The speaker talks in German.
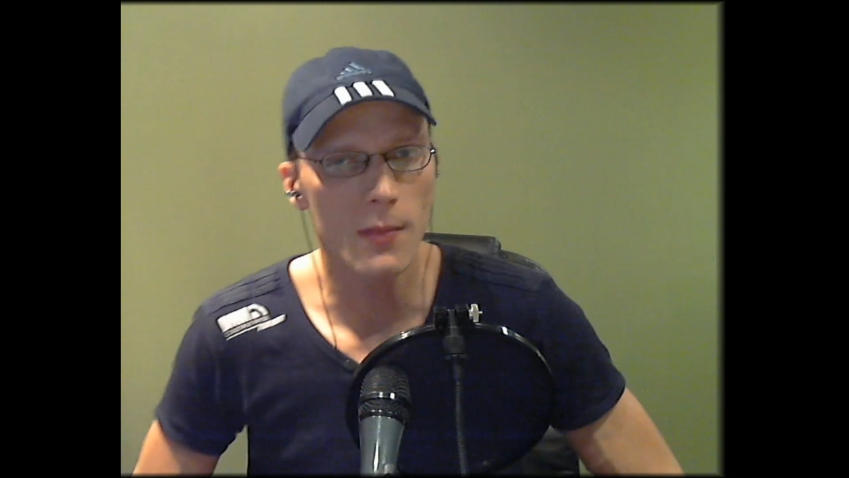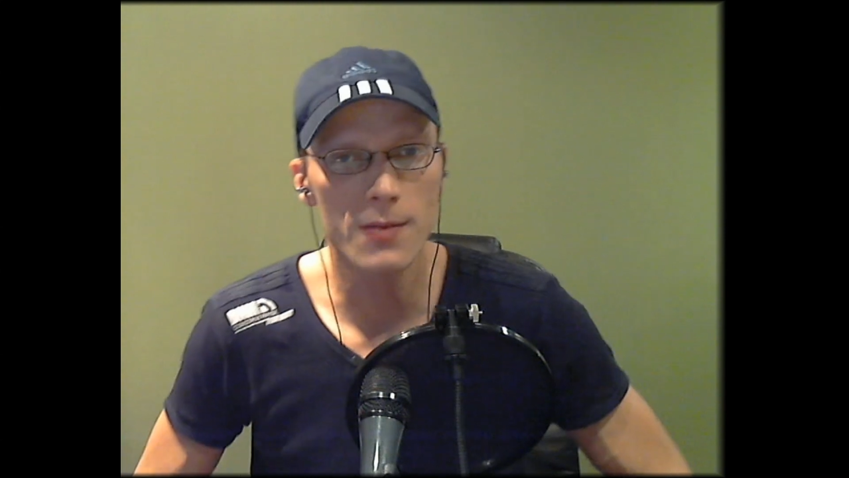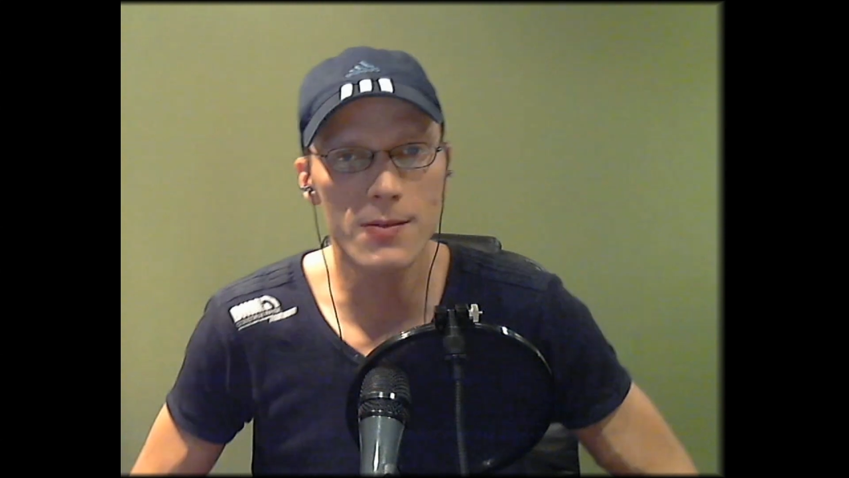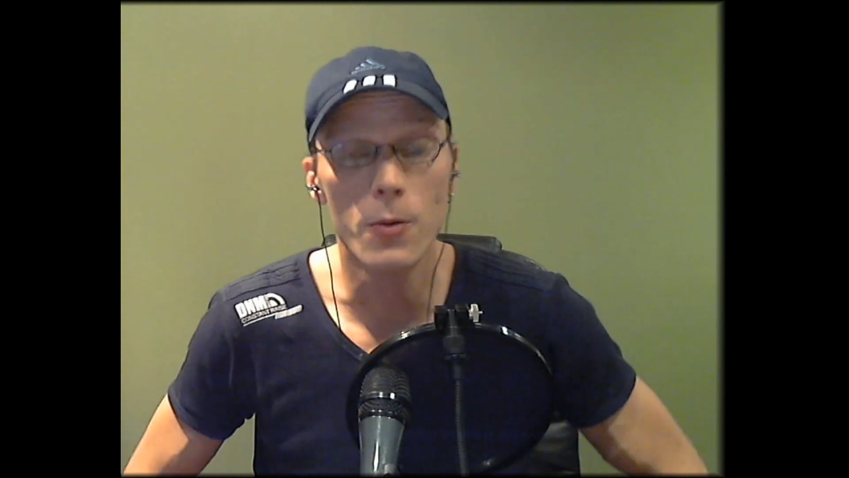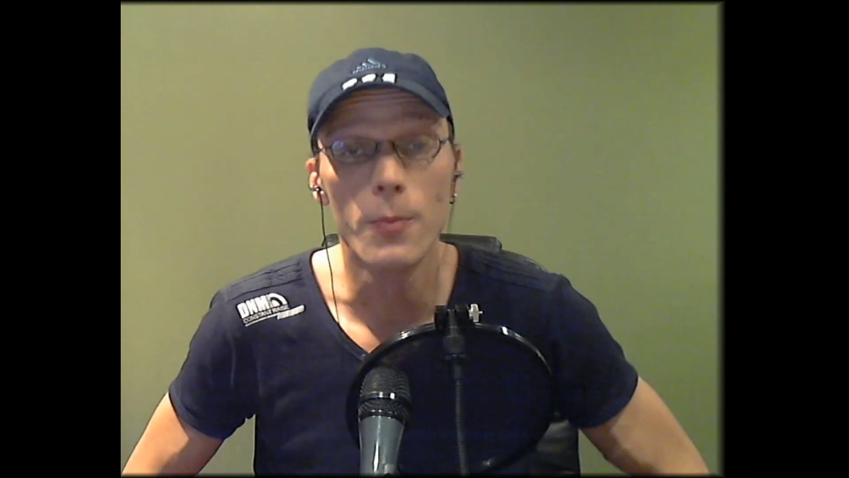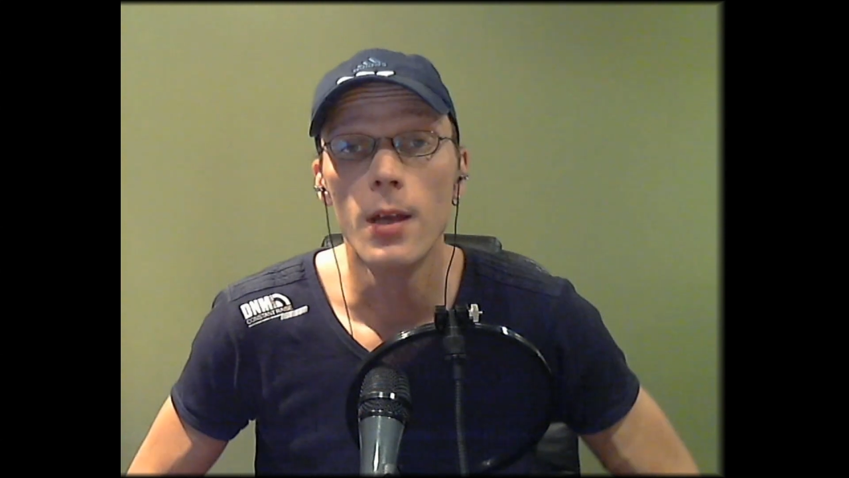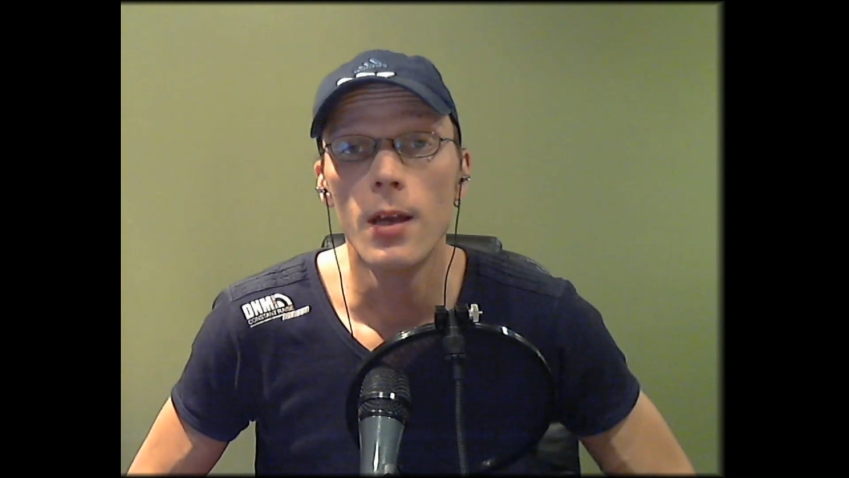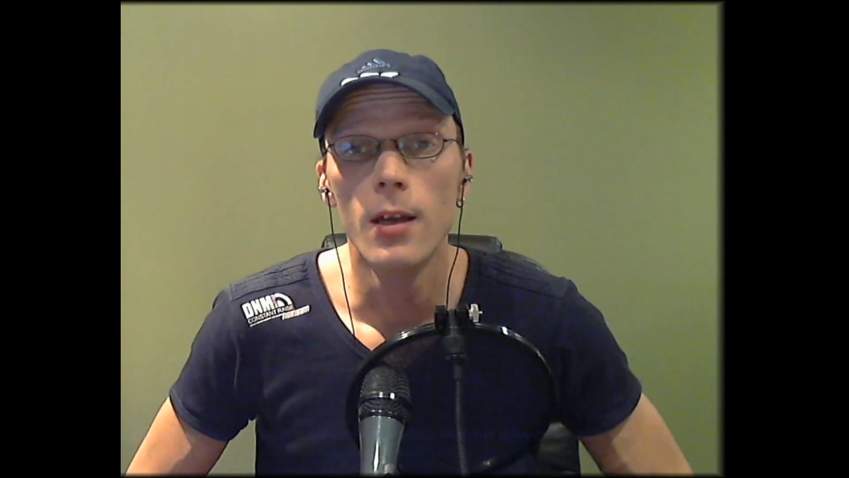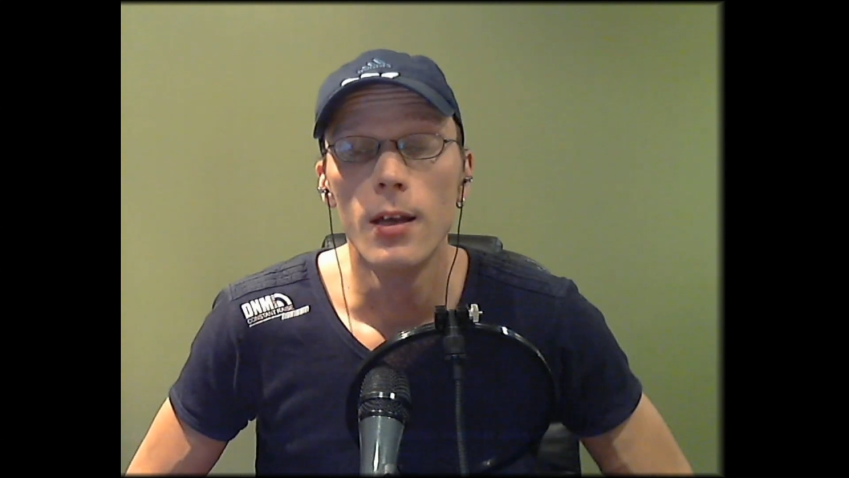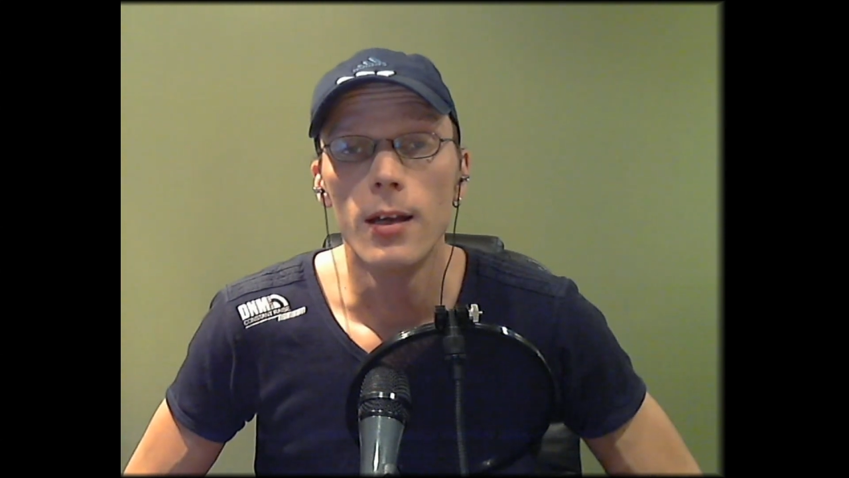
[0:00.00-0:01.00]
So,
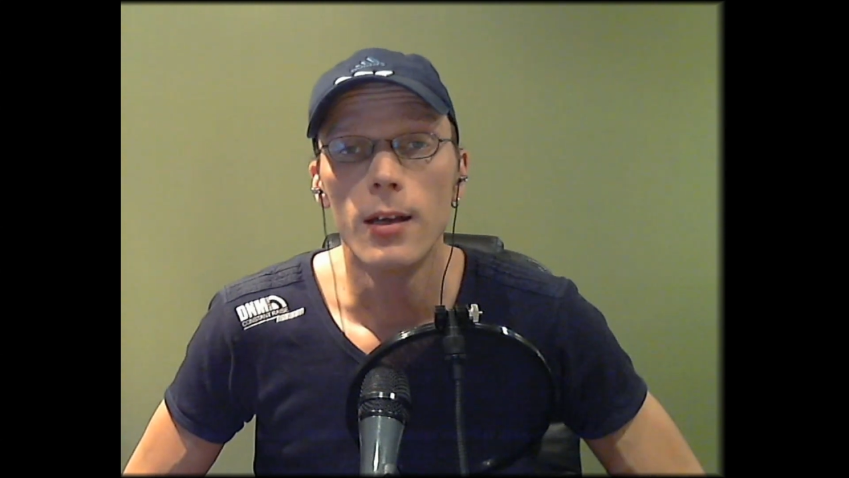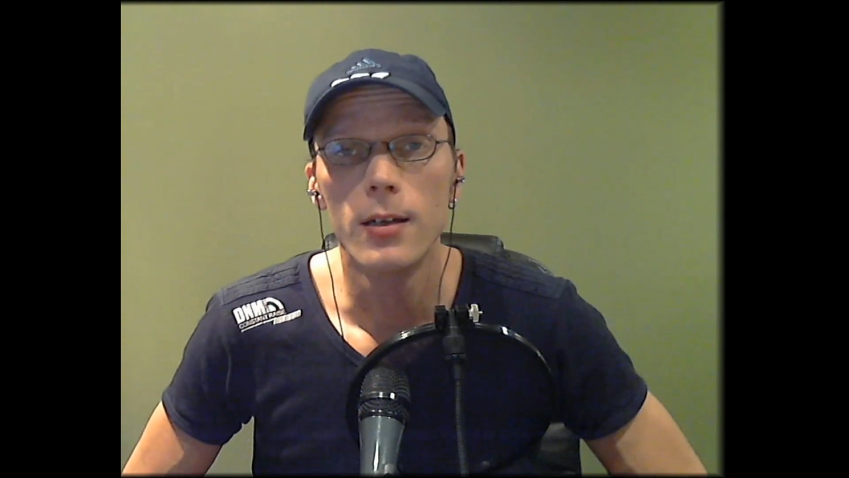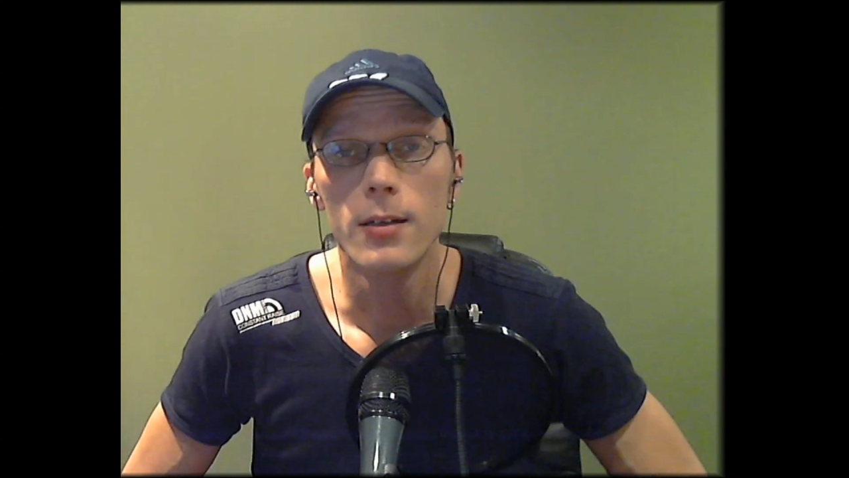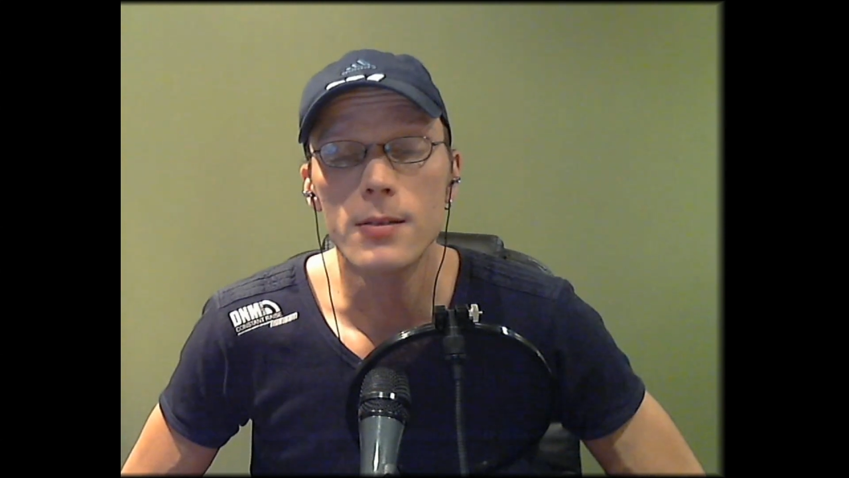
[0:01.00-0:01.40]
äh,